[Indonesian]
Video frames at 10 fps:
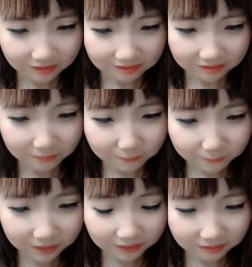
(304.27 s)
saya
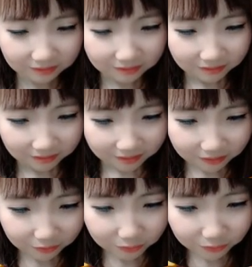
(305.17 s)
pink
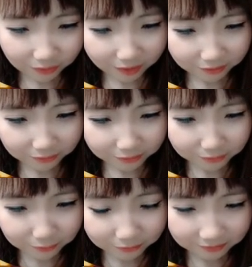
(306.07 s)
eh tunggu
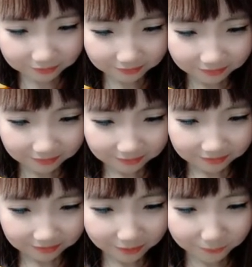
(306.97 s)
aku
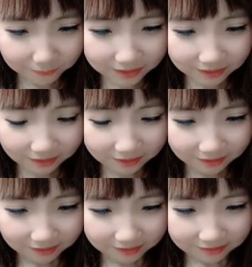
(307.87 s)
Sebi
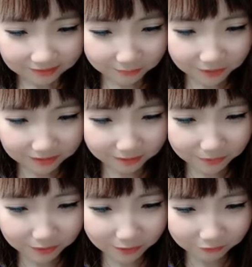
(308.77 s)
Sebi
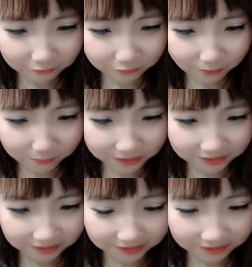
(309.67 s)
Sebi wait for
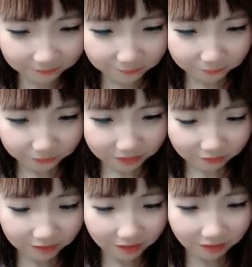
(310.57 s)
me ya
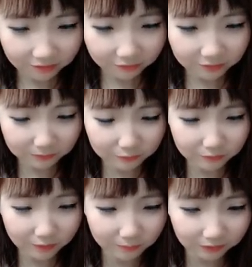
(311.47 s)
udah Sebi
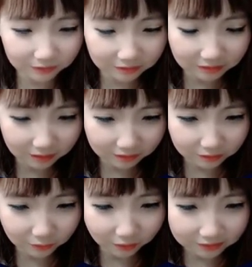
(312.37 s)
udah pergi kita
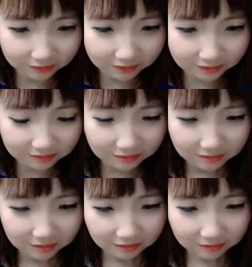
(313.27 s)
tidur aja guys
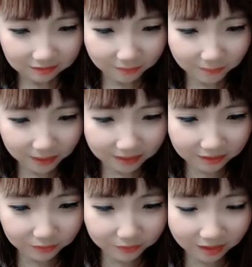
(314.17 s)
kita balik
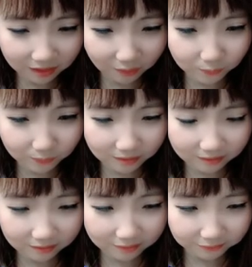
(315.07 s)
juga rumah